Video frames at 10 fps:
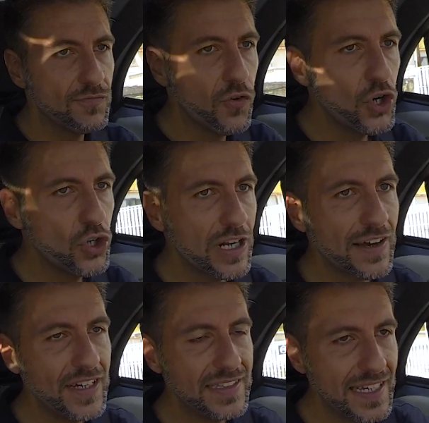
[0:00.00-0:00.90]
Voi non
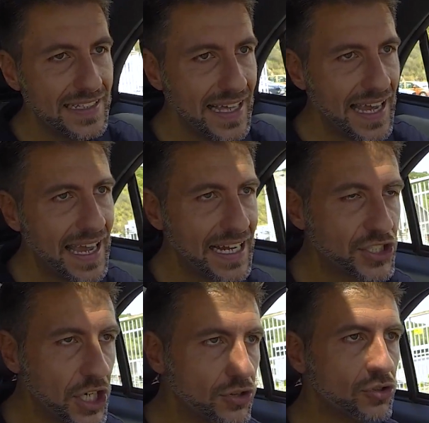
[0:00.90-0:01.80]
avete idea
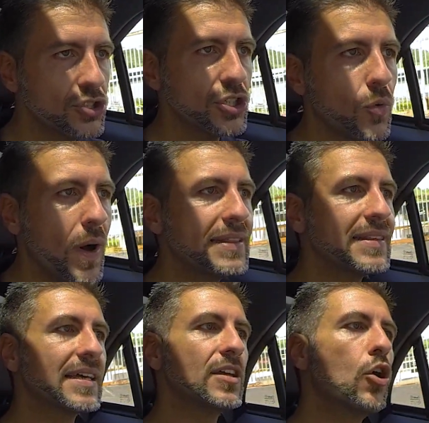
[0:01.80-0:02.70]

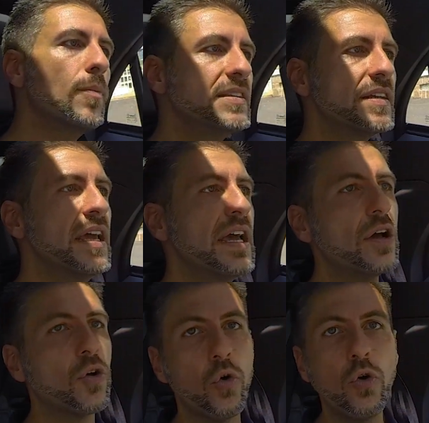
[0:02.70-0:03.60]
150 km
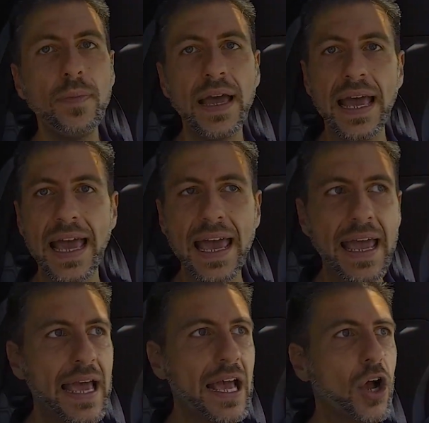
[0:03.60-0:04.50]
come è
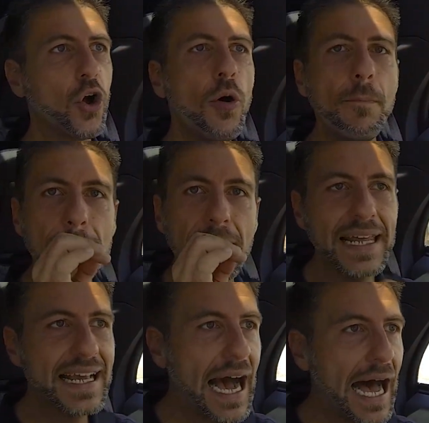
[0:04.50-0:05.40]

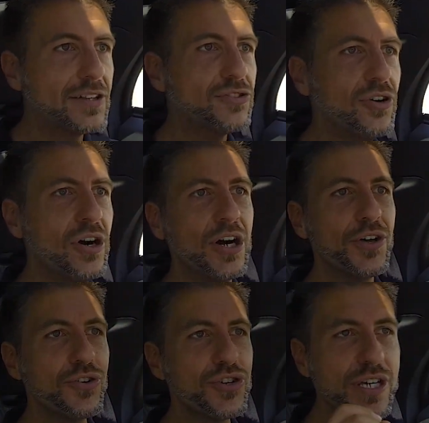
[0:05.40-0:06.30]
complicato
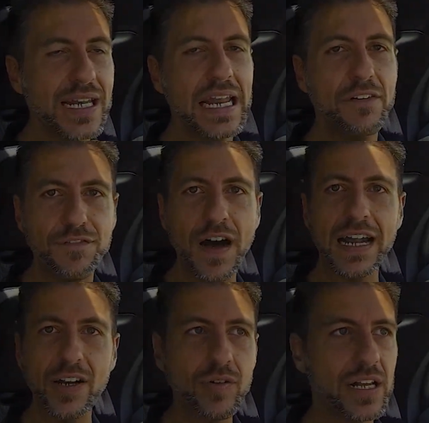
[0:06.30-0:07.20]
riuscirle a
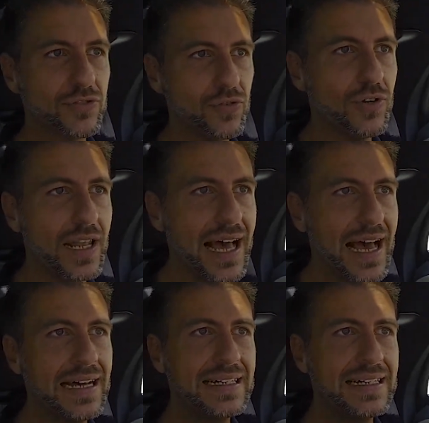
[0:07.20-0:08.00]
fare in una sola